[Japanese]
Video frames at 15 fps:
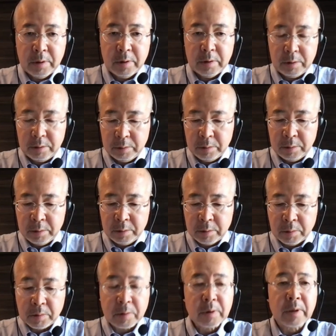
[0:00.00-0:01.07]
いう
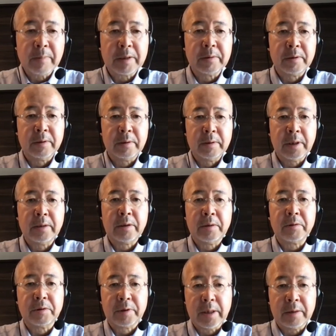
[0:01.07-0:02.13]
ところがまず前提
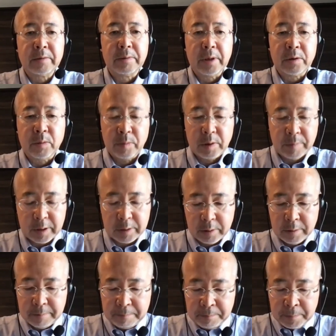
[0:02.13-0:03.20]
としてあるんだと思います。